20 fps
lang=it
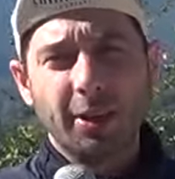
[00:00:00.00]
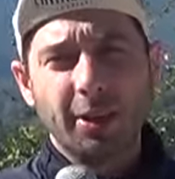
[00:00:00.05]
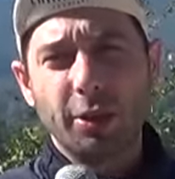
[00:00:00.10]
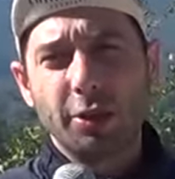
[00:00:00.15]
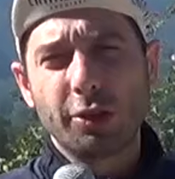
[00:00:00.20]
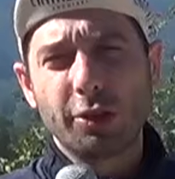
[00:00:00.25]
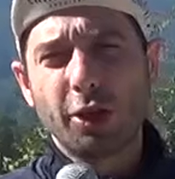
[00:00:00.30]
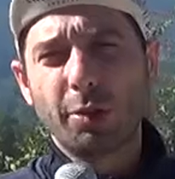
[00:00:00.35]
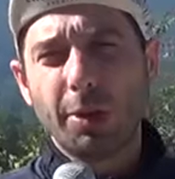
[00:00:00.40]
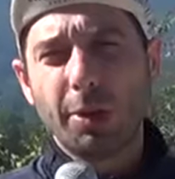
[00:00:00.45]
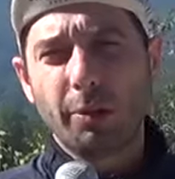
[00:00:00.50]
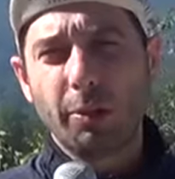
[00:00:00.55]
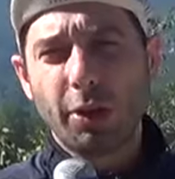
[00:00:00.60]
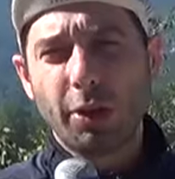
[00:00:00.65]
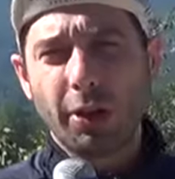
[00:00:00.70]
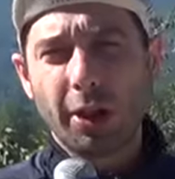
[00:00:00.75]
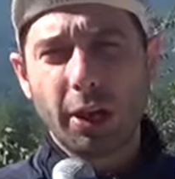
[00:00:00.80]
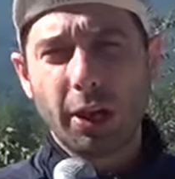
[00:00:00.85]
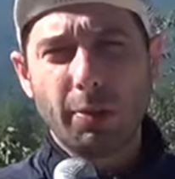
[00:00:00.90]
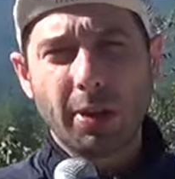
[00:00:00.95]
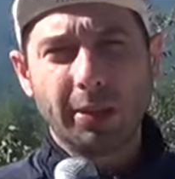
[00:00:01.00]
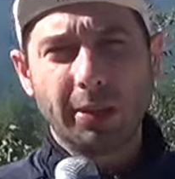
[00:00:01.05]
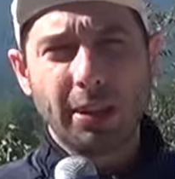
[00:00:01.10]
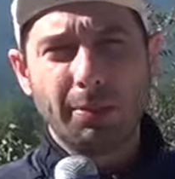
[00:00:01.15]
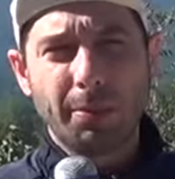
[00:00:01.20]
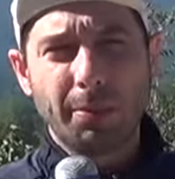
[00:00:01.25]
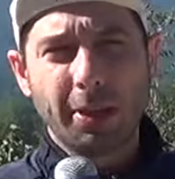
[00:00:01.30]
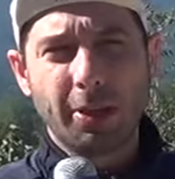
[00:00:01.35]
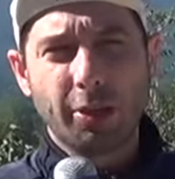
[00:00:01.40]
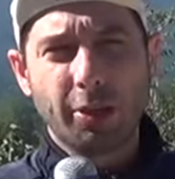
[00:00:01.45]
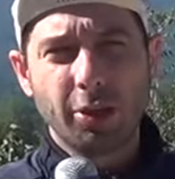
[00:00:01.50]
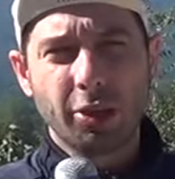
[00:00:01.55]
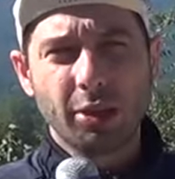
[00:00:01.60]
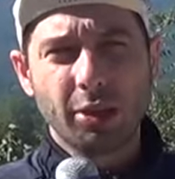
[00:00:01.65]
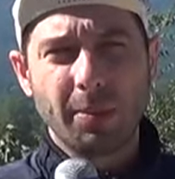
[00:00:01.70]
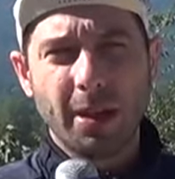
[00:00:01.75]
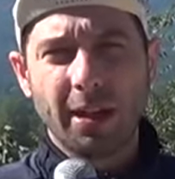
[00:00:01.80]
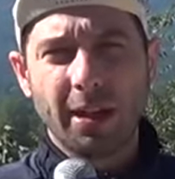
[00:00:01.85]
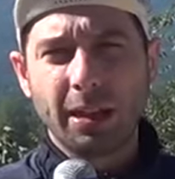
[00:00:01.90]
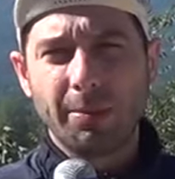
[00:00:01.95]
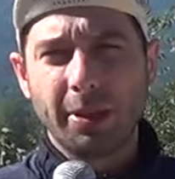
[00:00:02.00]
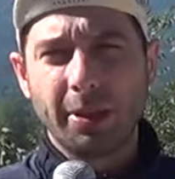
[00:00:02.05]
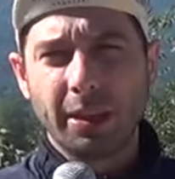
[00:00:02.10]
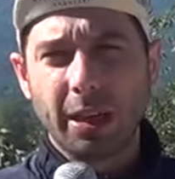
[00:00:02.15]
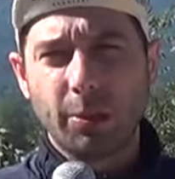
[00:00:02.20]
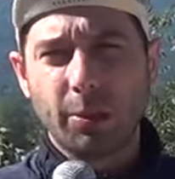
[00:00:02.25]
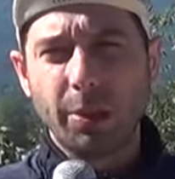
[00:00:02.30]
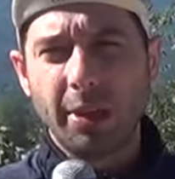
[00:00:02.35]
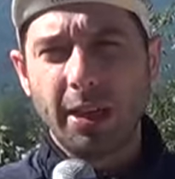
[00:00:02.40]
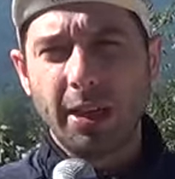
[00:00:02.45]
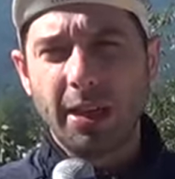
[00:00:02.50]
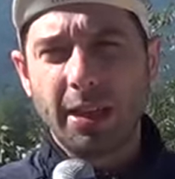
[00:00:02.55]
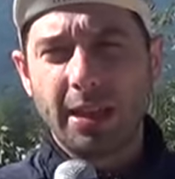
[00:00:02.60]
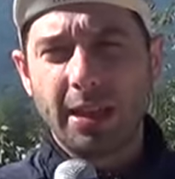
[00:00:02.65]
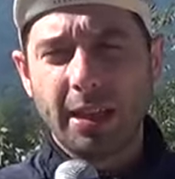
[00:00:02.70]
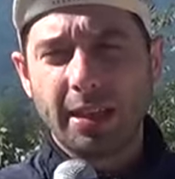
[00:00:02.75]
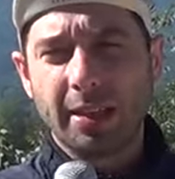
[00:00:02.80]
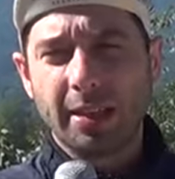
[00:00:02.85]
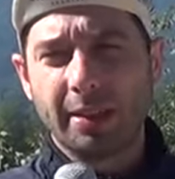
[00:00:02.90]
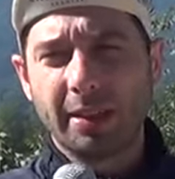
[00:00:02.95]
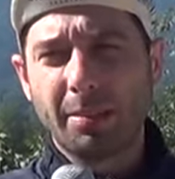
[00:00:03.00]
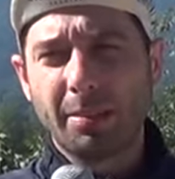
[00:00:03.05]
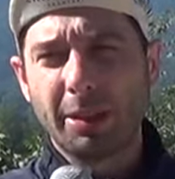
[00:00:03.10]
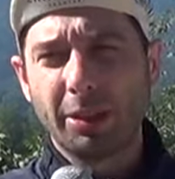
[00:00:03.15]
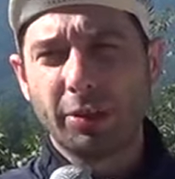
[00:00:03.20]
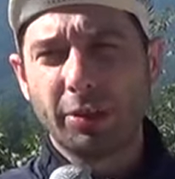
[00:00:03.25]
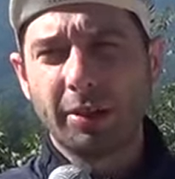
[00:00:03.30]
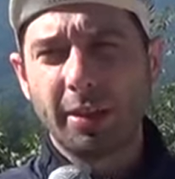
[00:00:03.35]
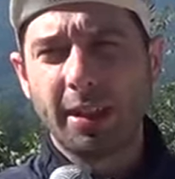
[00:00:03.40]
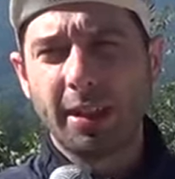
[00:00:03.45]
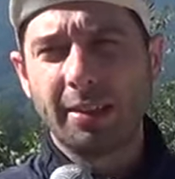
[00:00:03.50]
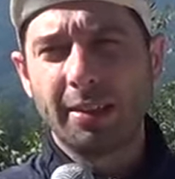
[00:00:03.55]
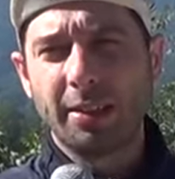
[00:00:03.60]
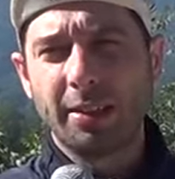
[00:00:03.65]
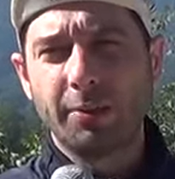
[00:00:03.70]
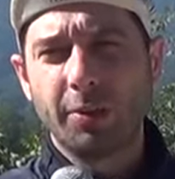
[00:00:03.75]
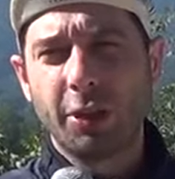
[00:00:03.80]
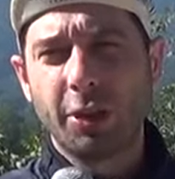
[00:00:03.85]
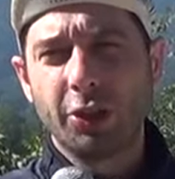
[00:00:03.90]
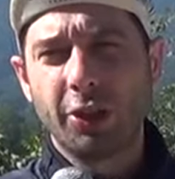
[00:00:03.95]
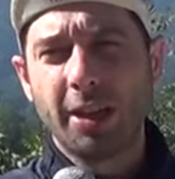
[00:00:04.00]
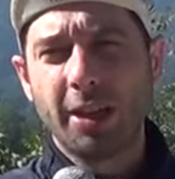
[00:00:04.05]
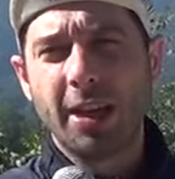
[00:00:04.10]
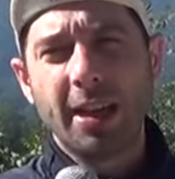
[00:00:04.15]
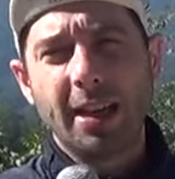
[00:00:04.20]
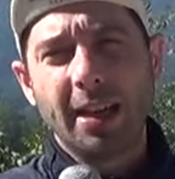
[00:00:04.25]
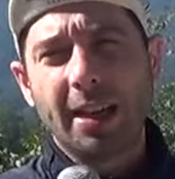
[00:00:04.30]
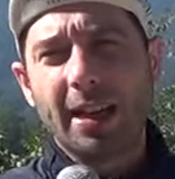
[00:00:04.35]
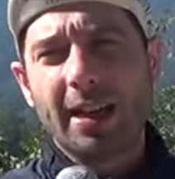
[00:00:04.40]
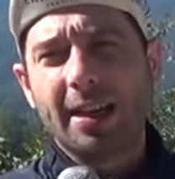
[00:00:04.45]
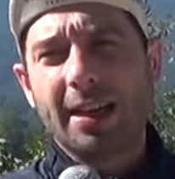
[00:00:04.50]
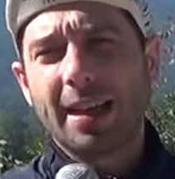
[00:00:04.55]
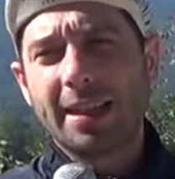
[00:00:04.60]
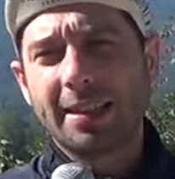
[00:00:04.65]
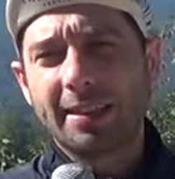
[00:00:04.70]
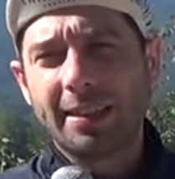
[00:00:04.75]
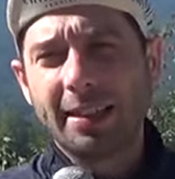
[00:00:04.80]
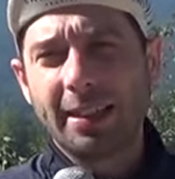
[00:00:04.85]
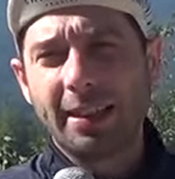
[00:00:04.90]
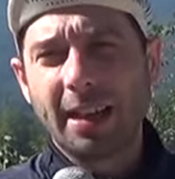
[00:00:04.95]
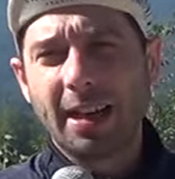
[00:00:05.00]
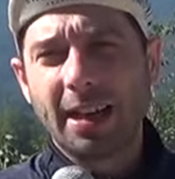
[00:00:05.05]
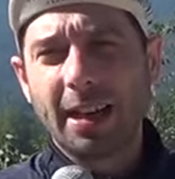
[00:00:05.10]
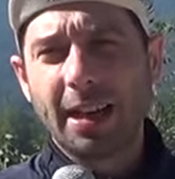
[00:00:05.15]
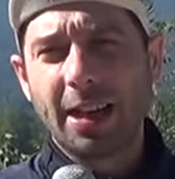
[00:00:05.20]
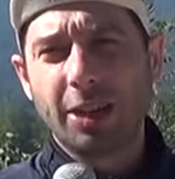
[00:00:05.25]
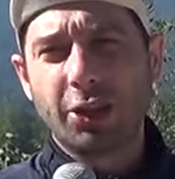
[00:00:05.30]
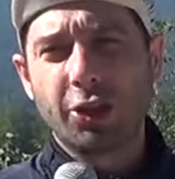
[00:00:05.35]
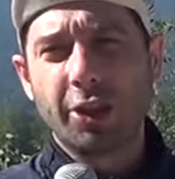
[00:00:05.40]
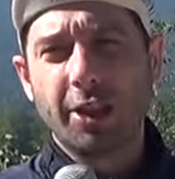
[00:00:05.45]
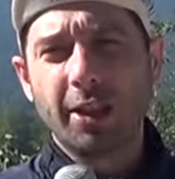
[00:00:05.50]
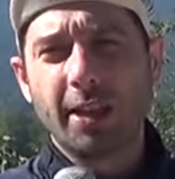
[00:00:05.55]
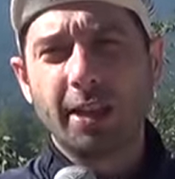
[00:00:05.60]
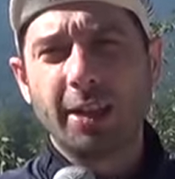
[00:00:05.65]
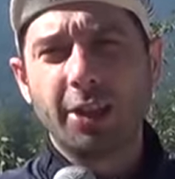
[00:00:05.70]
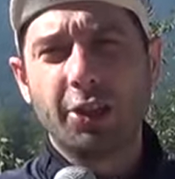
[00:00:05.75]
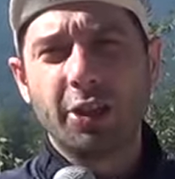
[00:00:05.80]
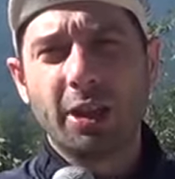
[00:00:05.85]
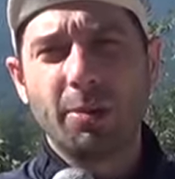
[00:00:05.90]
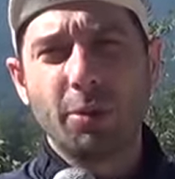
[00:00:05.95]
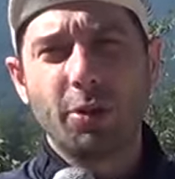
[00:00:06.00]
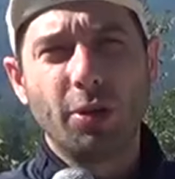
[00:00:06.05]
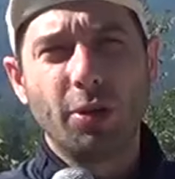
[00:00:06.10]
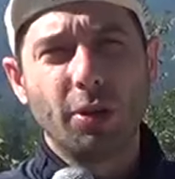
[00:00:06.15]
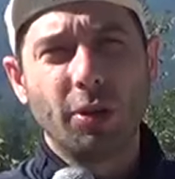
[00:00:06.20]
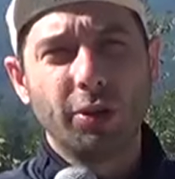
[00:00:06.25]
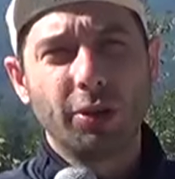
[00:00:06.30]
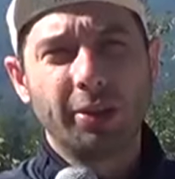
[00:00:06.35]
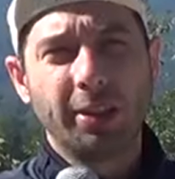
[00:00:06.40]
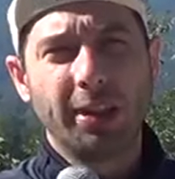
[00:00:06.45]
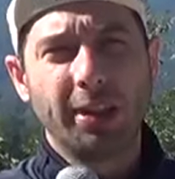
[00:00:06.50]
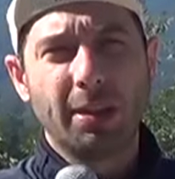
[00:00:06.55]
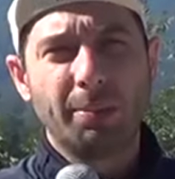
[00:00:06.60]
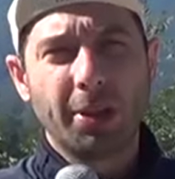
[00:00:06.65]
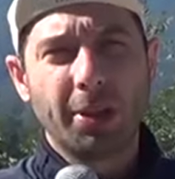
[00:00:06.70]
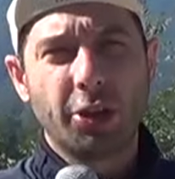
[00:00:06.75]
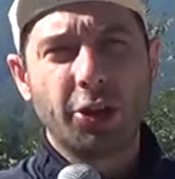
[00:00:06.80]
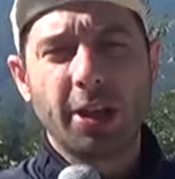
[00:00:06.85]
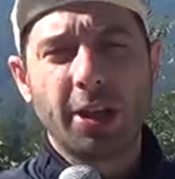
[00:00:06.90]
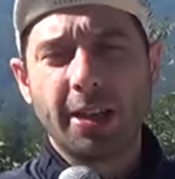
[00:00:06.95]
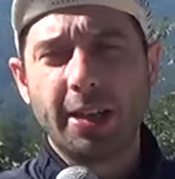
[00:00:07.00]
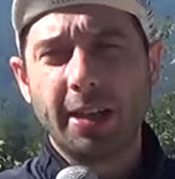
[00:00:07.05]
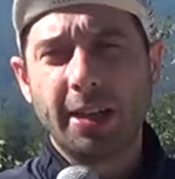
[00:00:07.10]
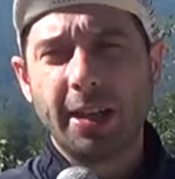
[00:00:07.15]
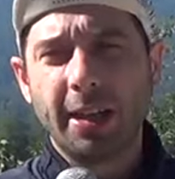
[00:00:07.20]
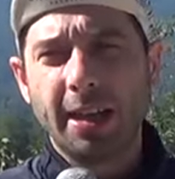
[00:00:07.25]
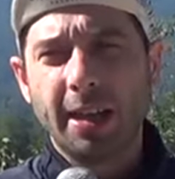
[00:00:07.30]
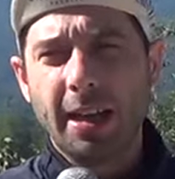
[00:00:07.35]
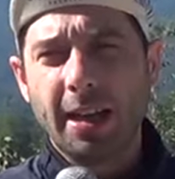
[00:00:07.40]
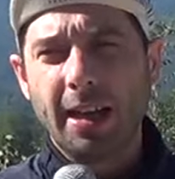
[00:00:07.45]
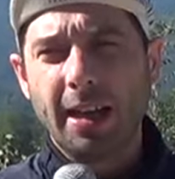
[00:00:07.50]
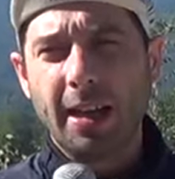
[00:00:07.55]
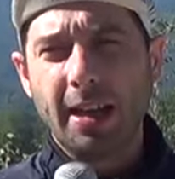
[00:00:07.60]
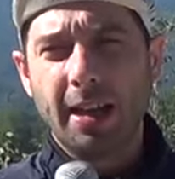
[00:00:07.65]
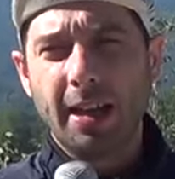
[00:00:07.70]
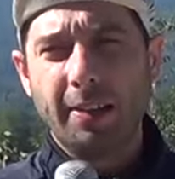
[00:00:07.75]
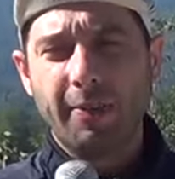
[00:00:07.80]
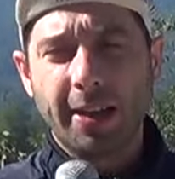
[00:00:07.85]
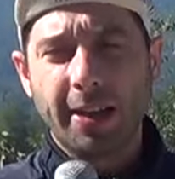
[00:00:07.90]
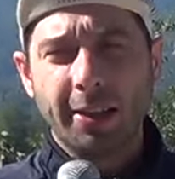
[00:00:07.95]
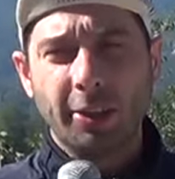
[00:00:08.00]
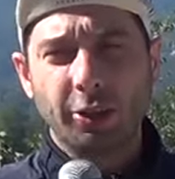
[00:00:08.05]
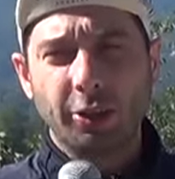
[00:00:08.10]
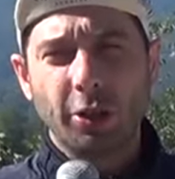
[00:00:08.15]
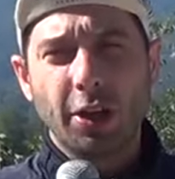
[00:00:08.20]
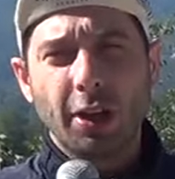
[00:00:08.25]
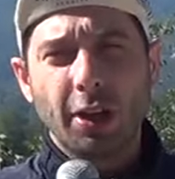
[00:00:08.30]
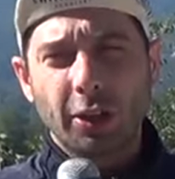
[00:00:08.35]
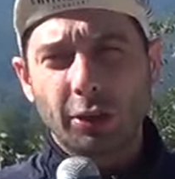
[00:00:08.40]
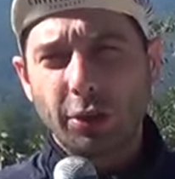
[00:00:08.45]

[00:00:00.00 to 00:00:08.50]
non solo per quello che riguarda il percorso, ma anche perché qui il sabato sera si svolge la classica cena, diciamo così, che precede eh, l'evento.